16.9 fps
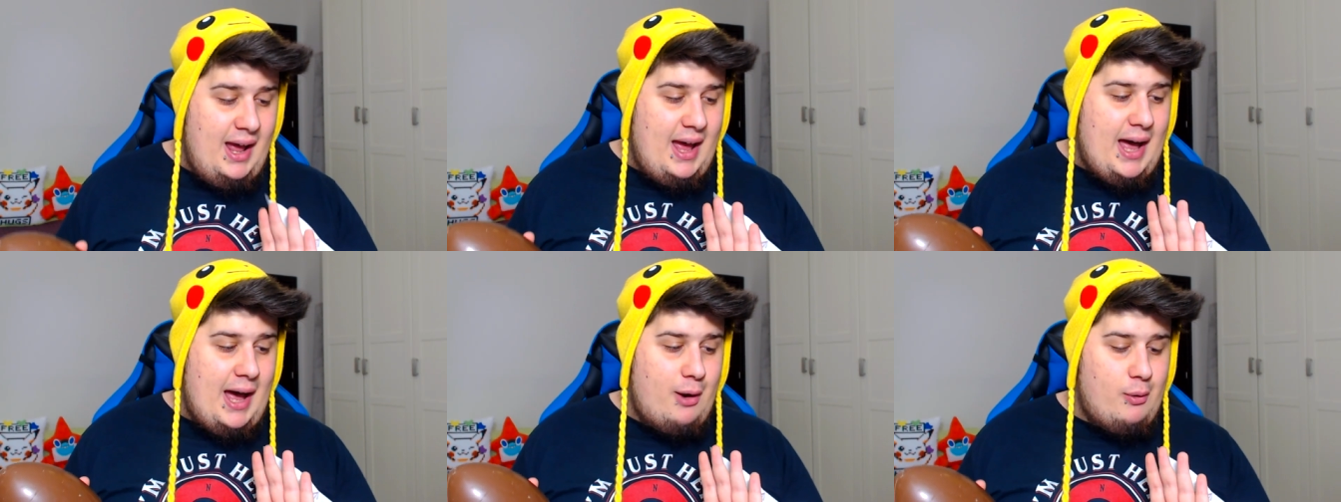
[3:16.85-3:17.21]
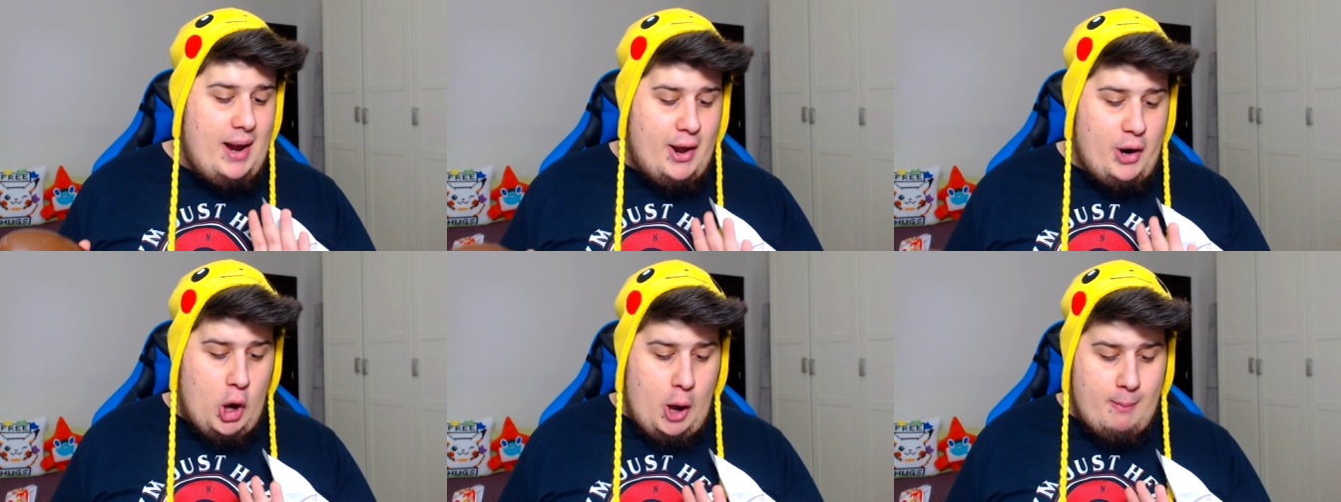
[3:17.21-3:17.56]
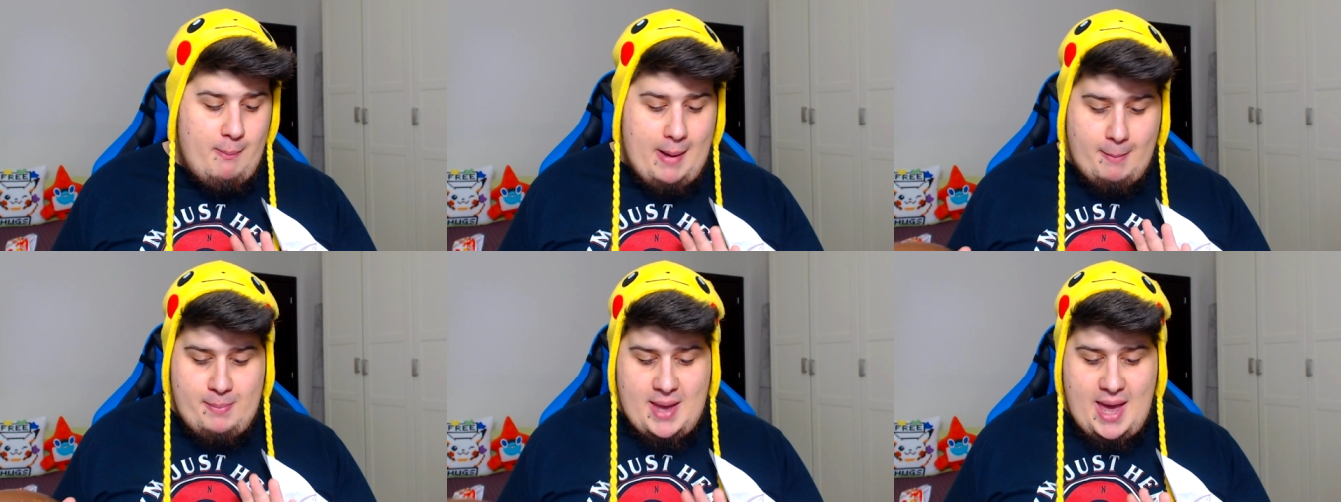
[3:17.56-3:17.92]
a una
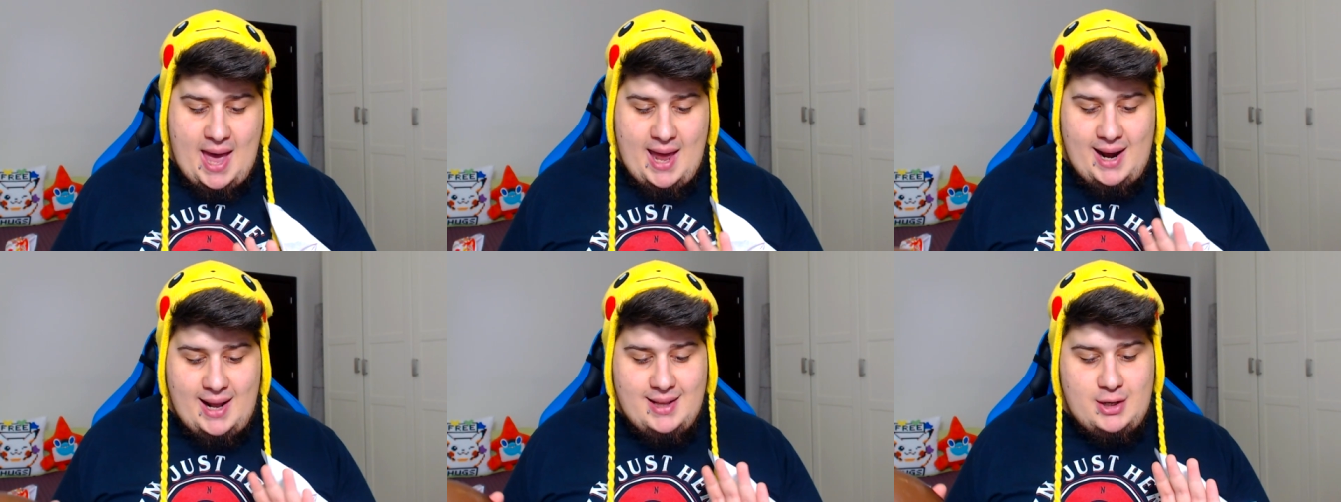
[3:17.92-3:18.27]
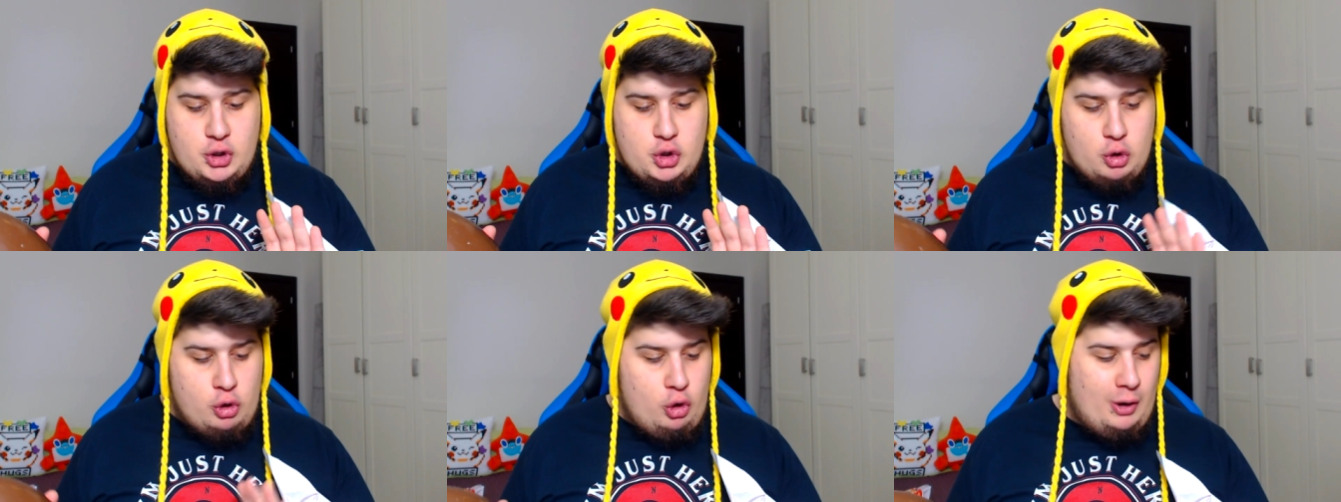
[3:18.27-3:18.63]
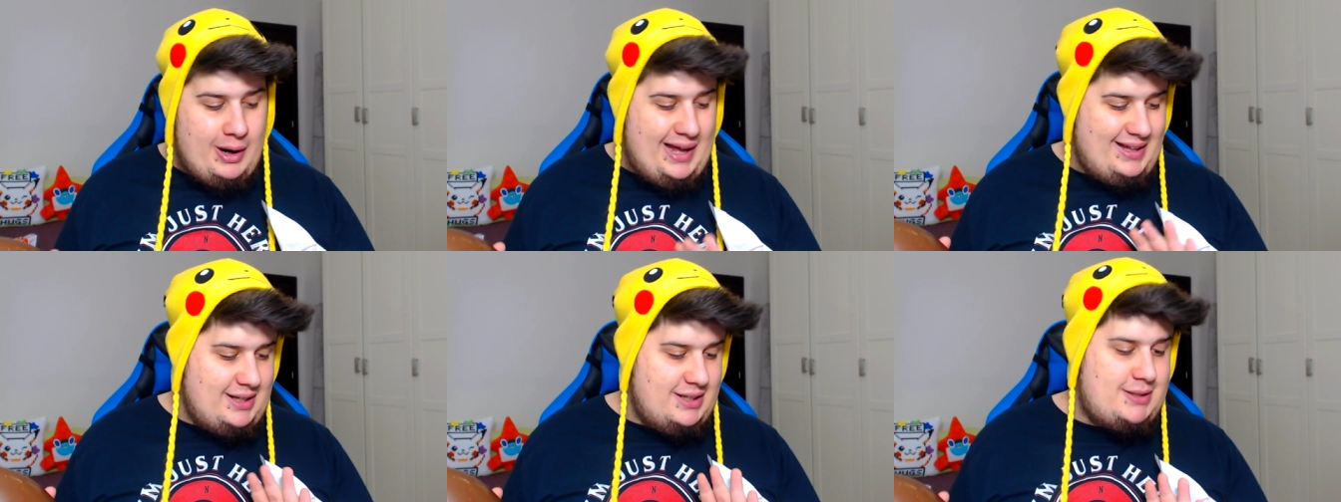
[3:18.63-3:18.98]
roba piena di
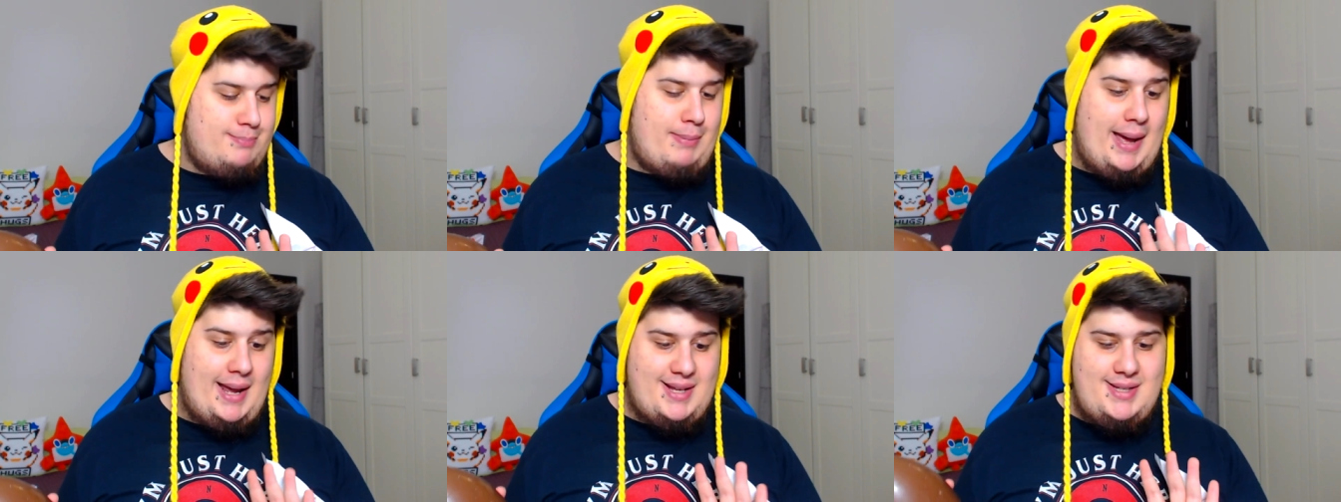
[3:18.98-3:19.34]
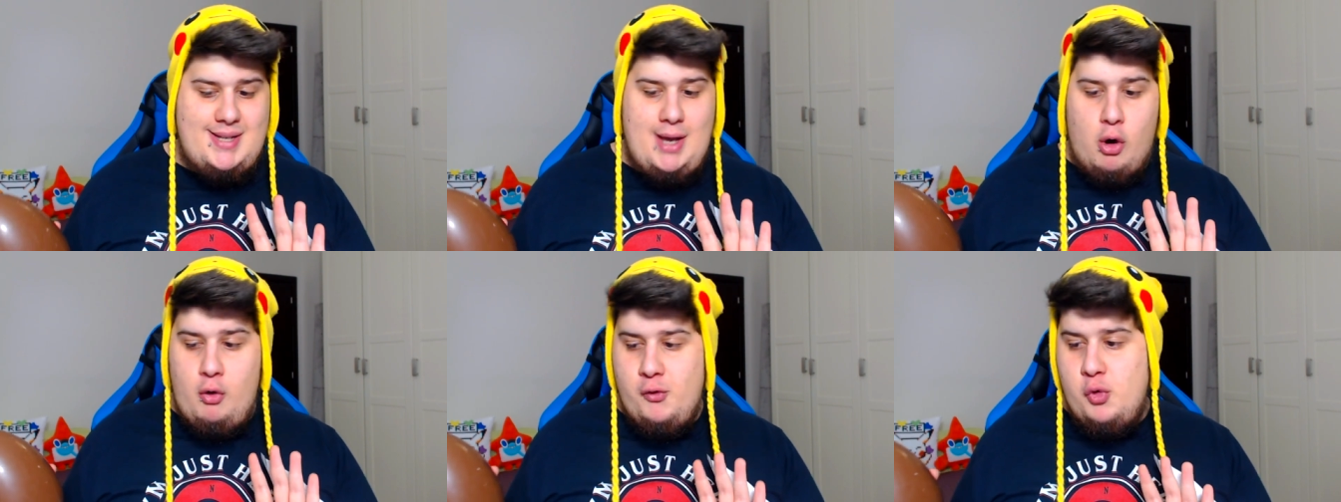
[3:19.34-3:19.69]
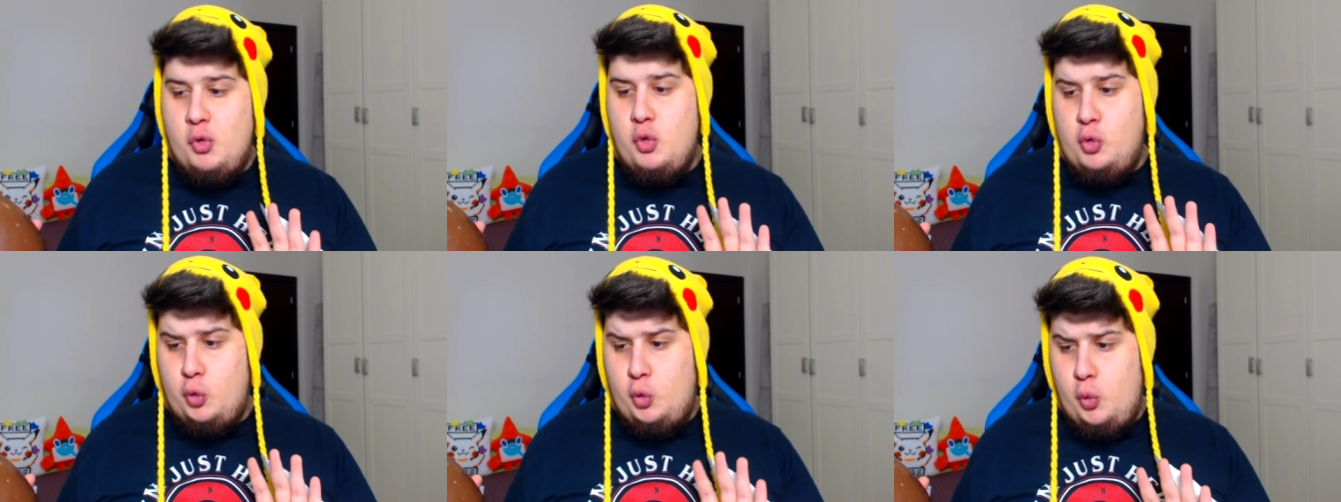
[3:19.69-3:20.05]
cioccolata sparsa
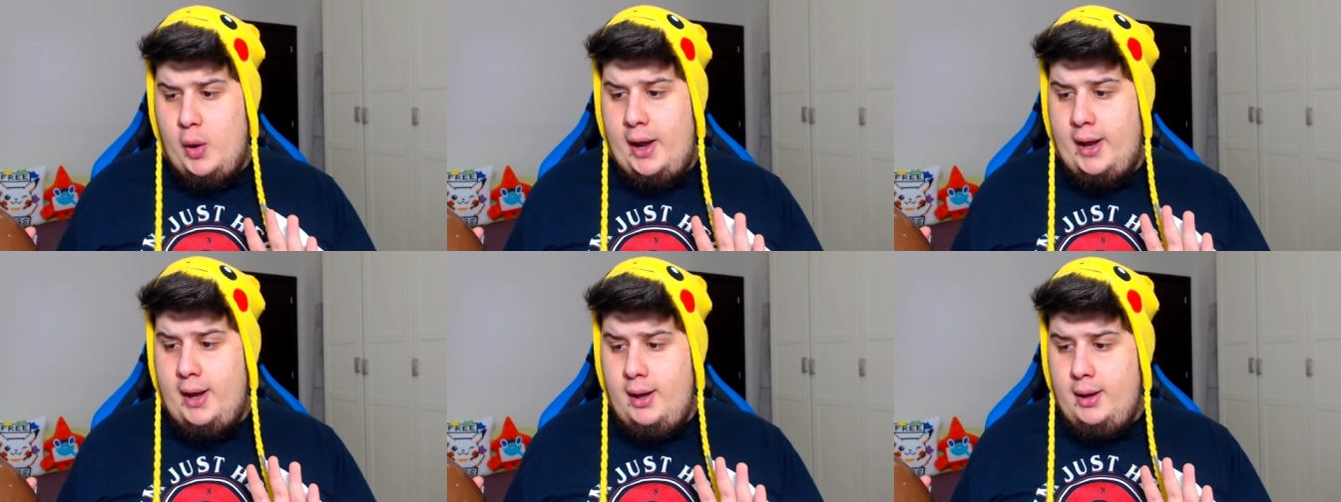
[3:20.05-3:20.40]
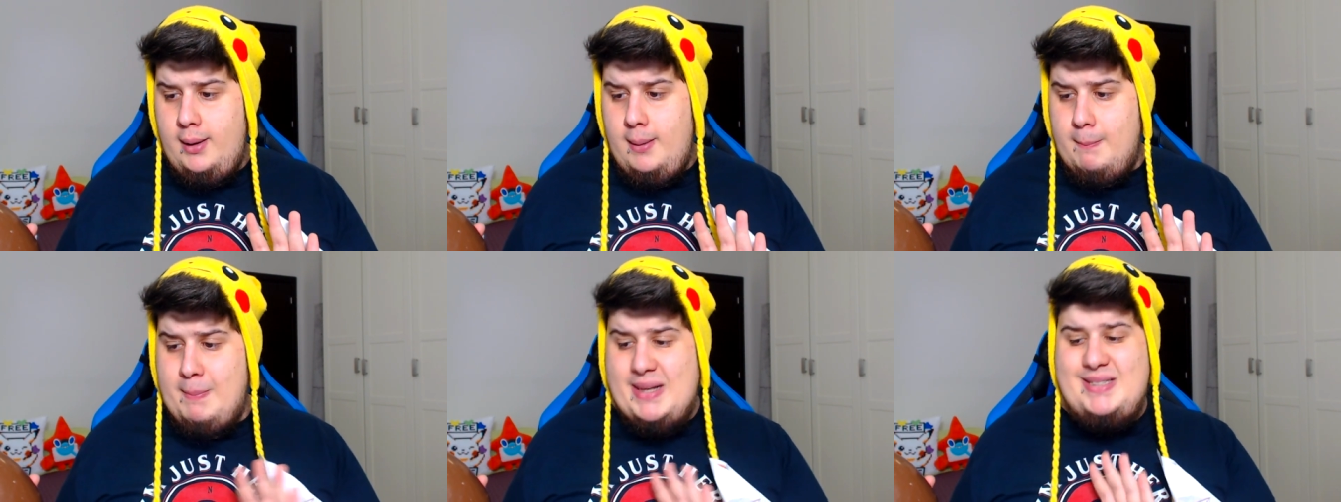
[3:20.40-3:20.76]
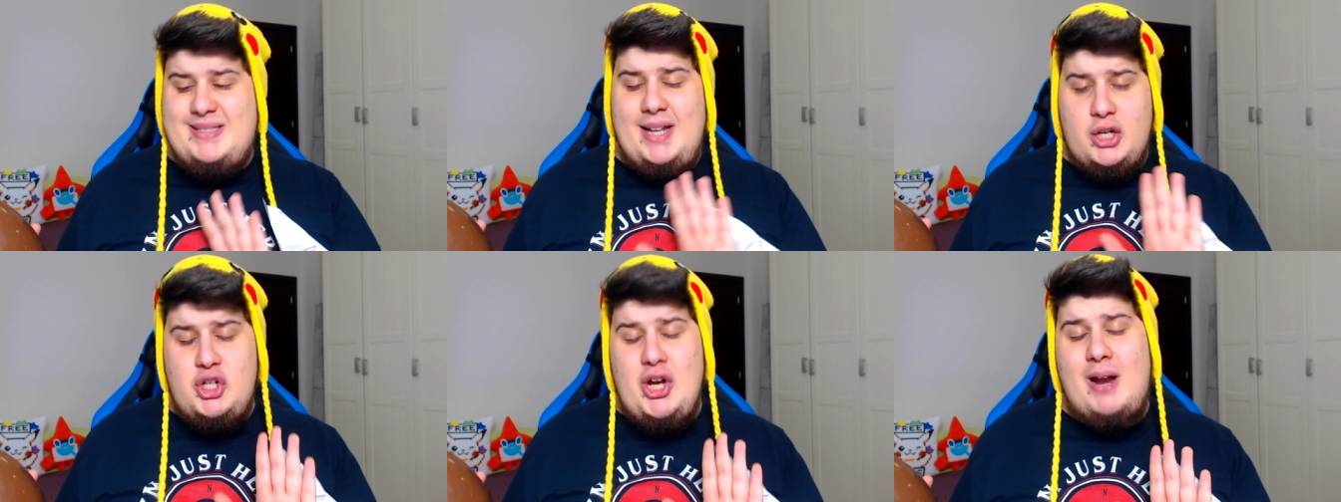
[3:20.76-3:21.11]
ovunque.
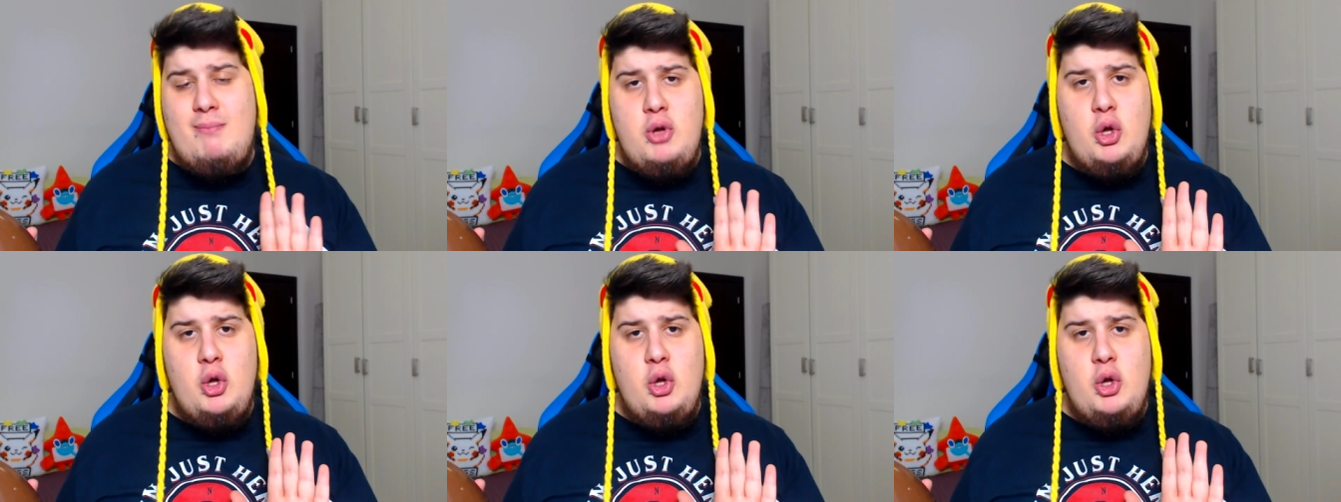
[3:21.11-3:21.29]
Basta già il mio